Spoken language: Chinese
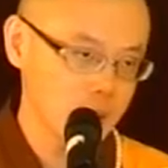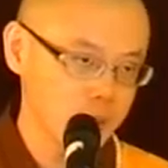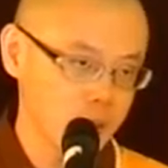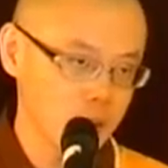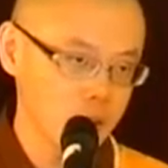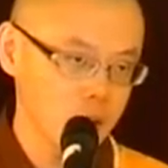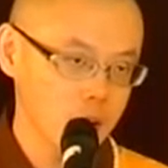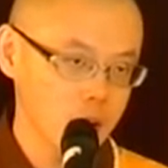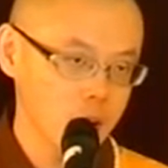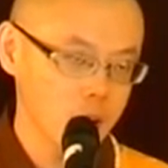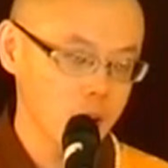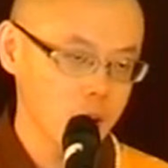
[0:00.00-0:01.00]
坡，
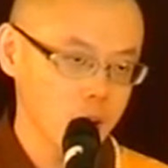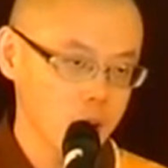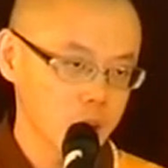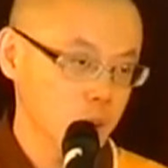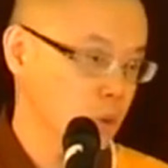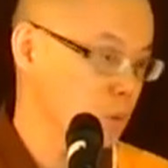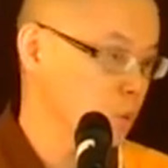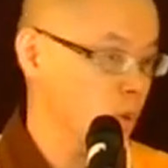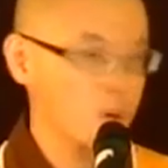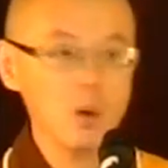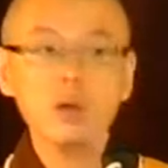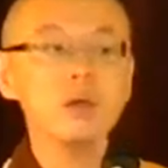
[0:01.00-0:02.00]

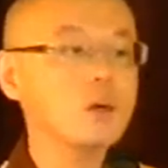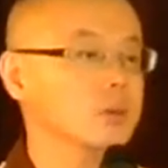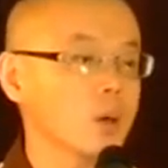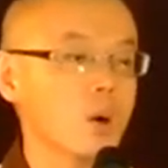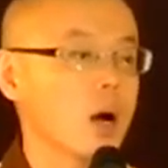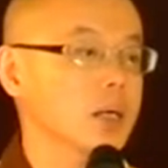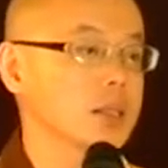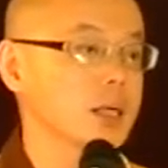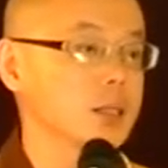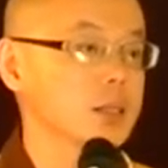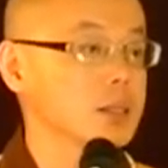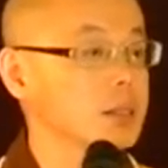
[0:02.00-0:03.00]
所有的华
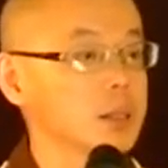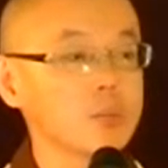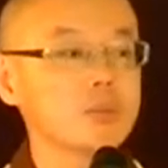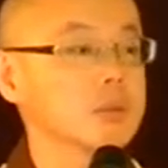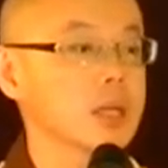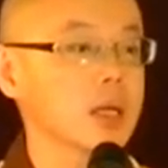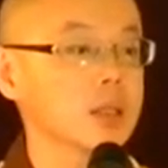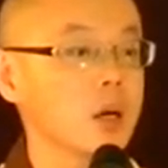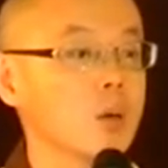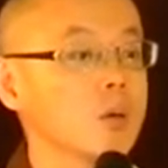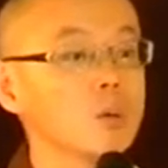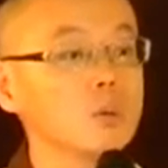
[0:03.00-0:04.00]
人行菩萨
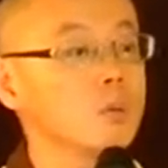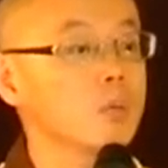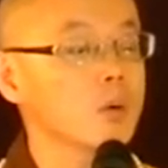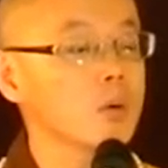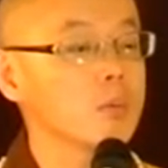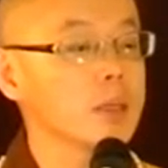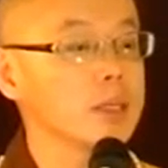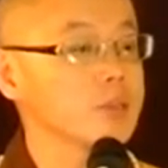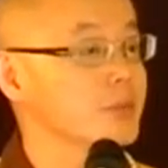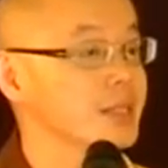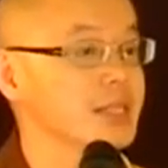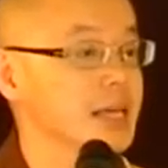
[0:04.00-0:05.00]
道、六度波罗蜜，就
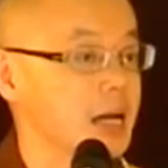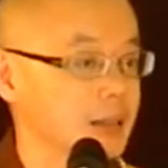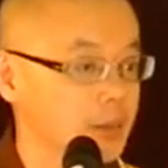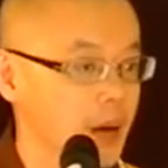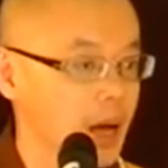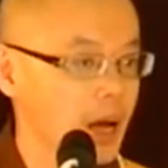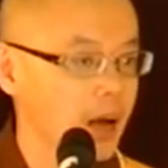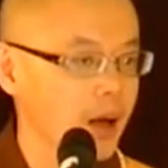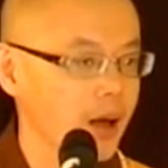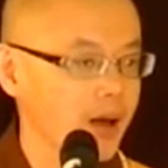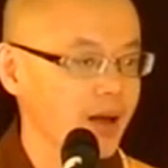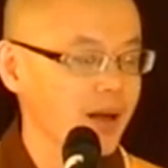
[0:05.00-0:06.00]
是假的吗？
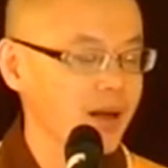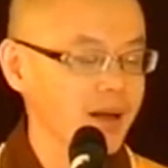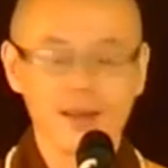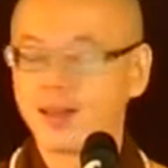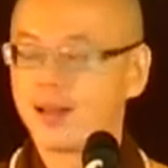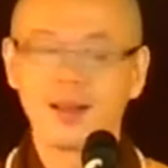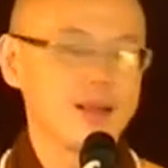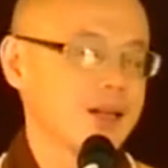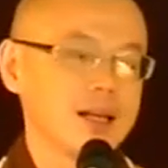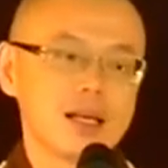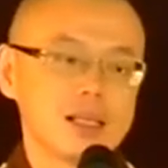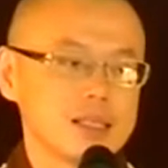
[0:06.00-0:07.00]

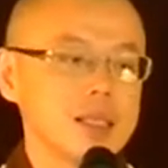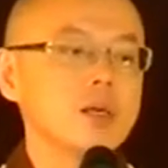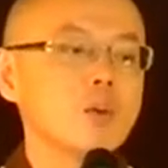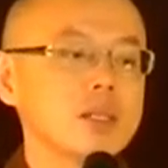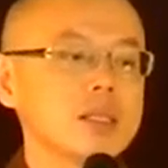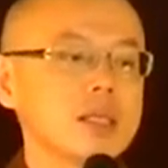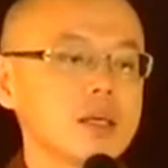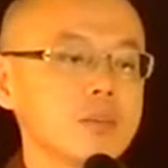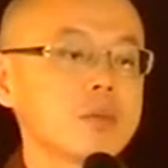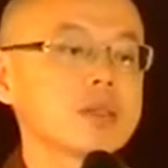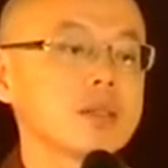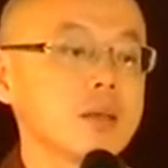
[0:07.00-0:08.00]
这个问题
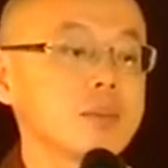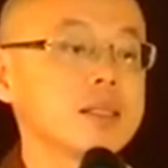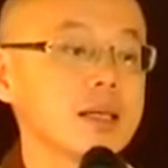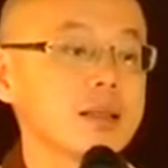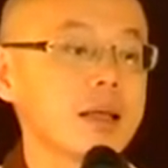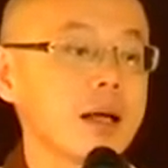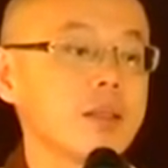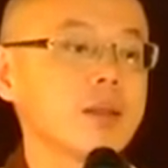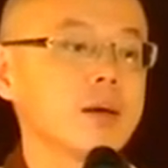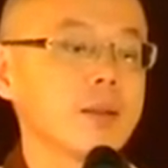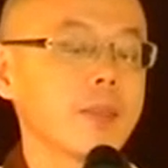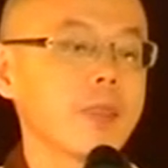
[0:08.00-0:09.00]
不是那么简单
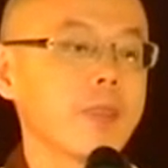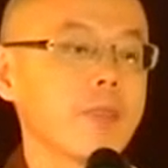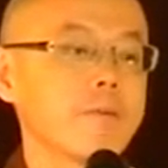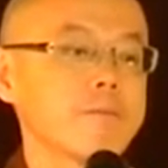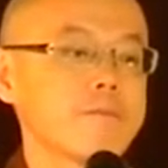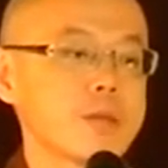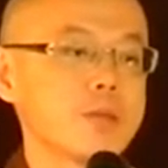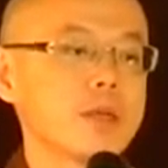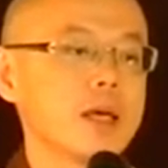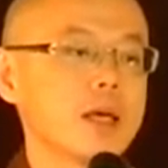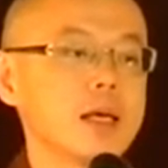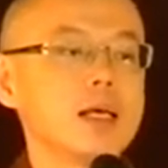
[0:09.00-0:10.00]
的，对不
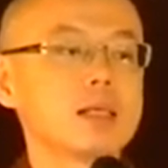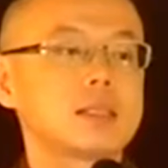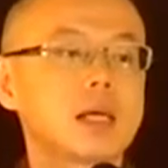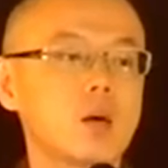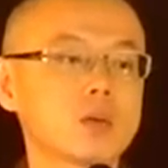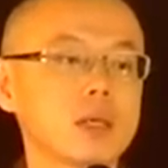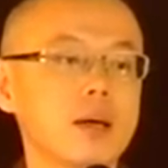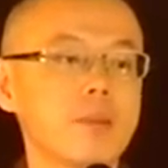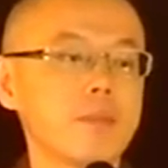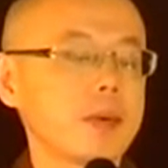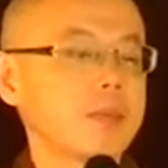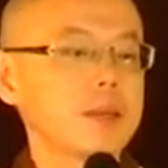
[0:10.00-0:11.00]
对？小臣
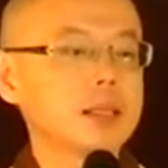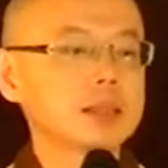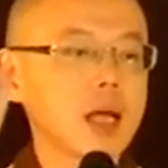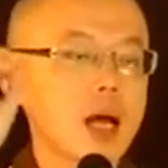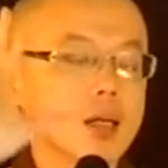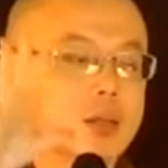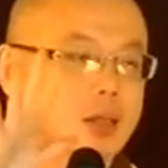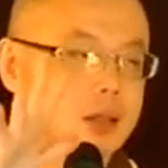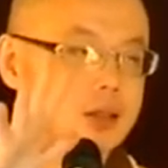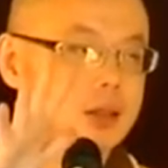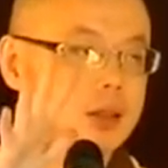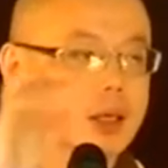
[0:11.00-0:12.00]
批评大臣，
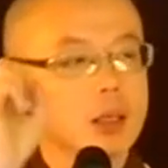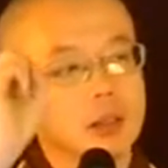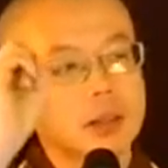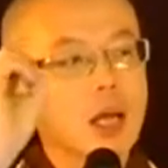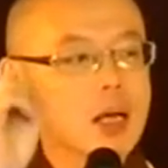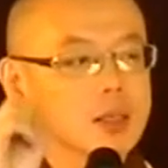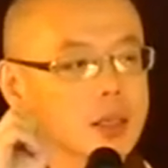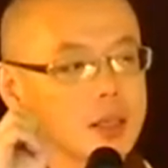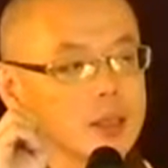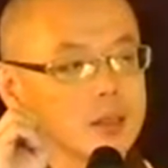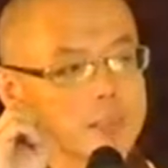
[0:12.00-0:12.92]
大臣